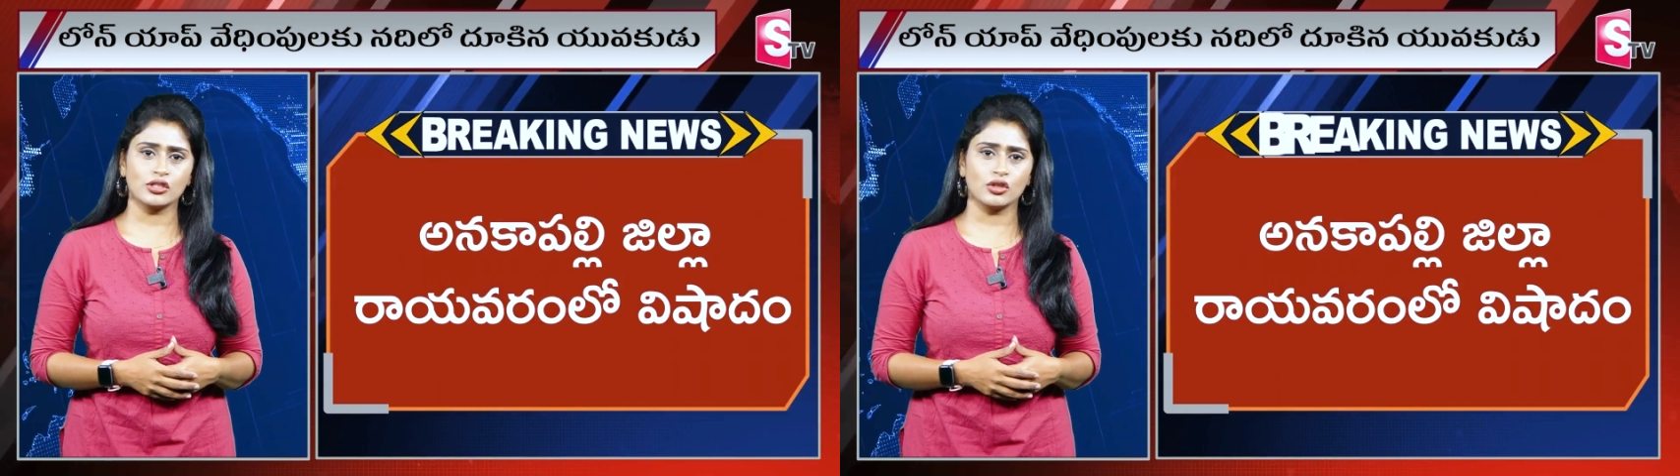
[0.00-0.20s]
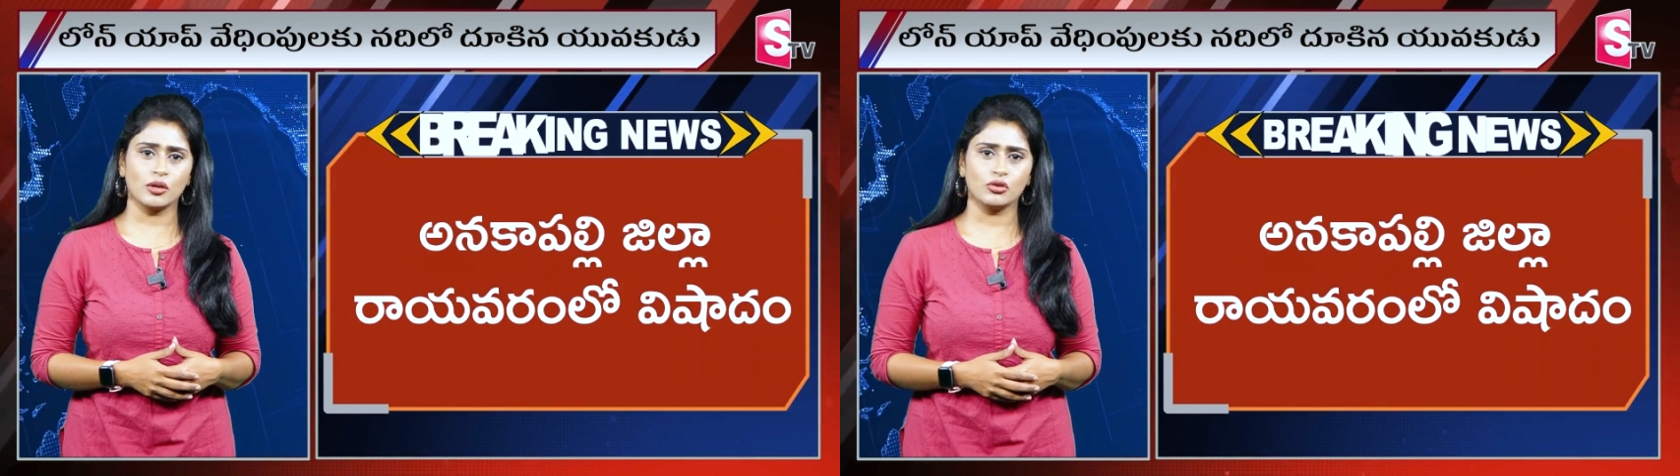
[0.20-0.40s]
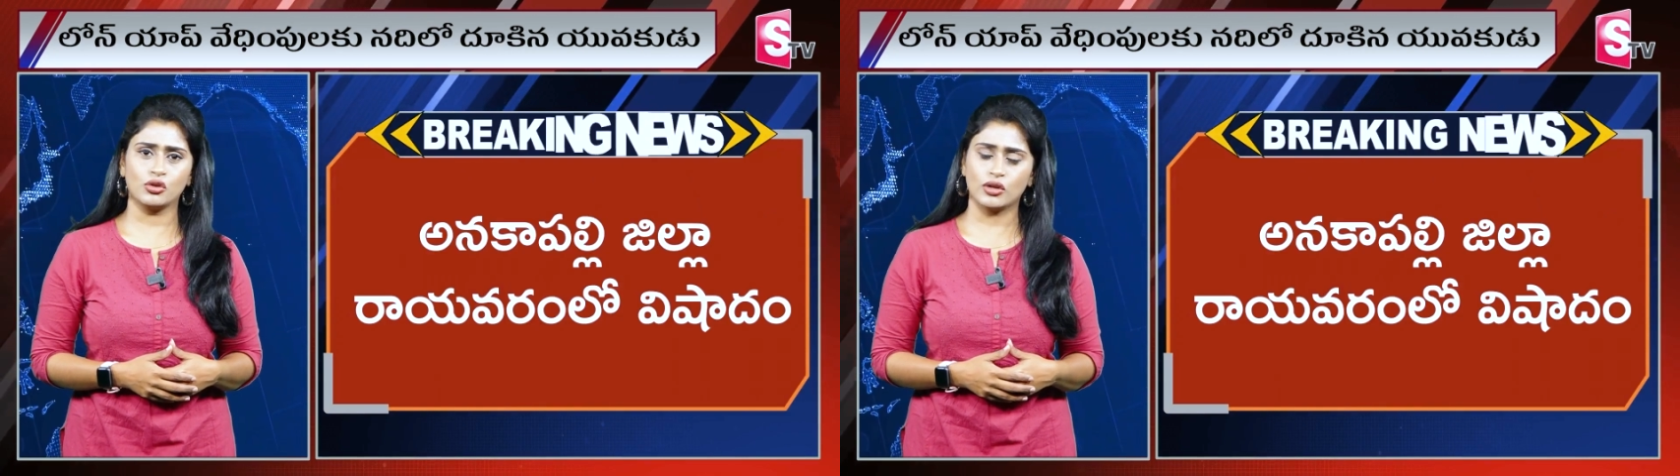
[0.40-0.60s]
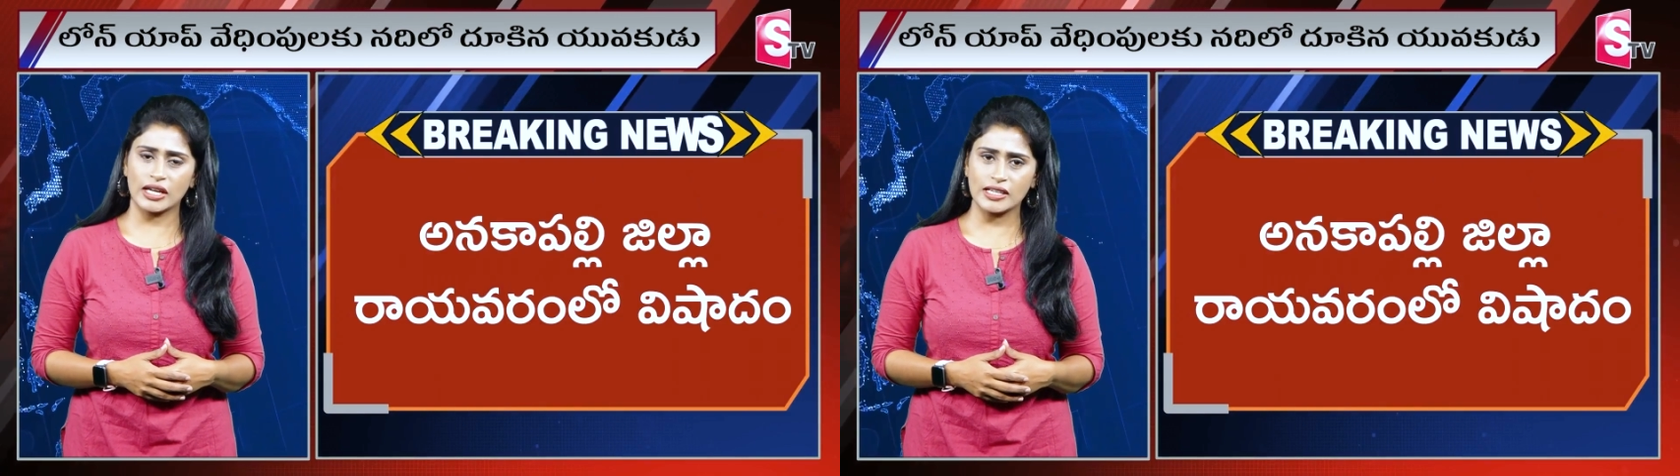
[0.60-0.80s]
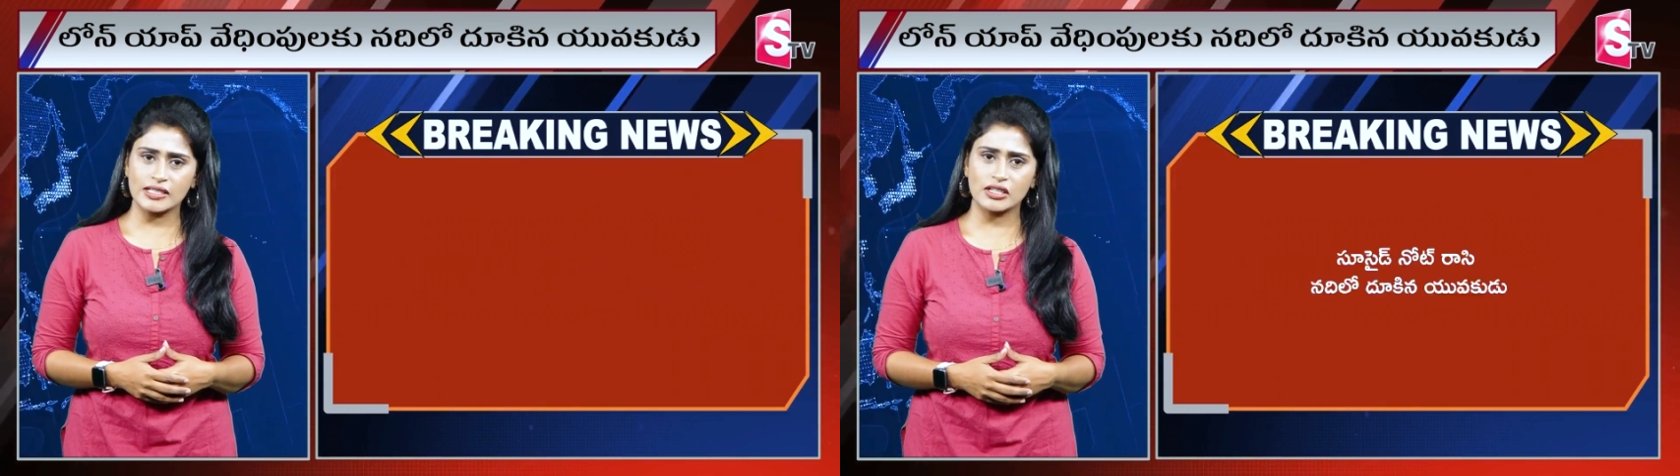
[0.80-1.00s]
తీసుకునే ముందు
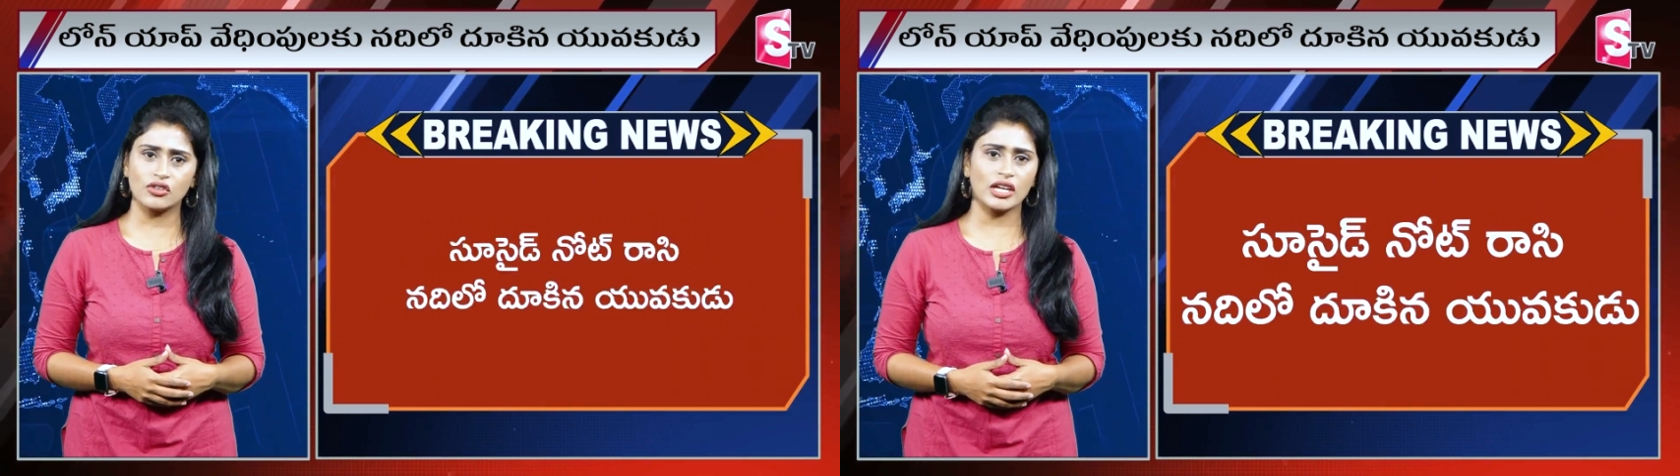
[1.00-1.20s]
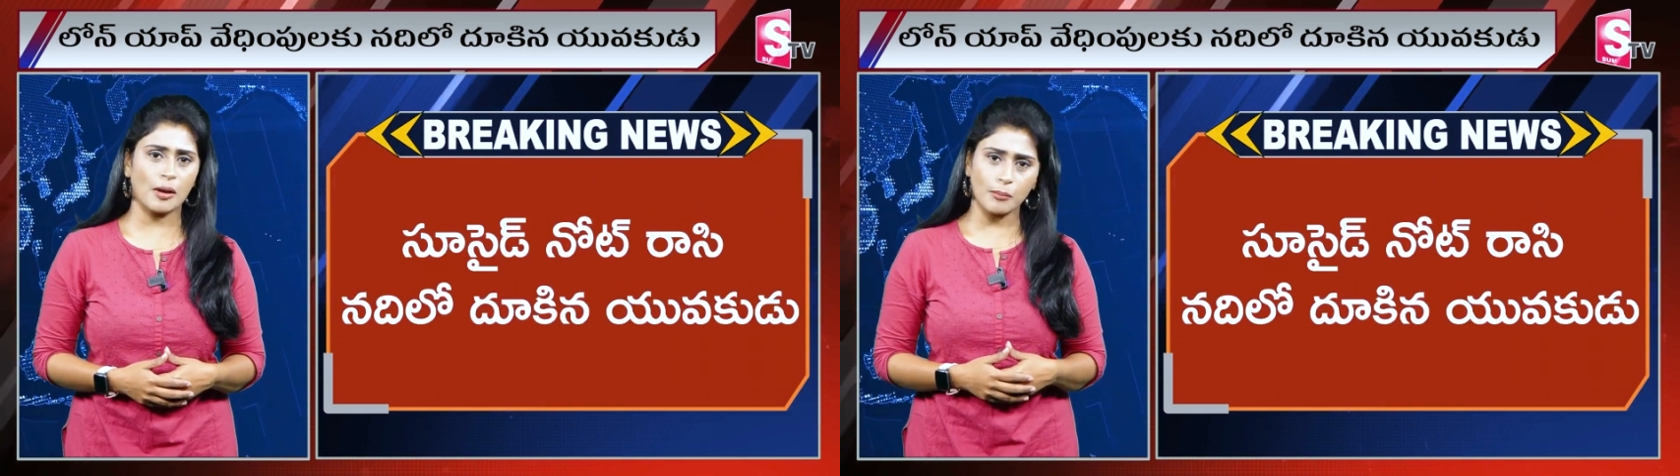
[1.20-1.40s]
కనీసం ఈ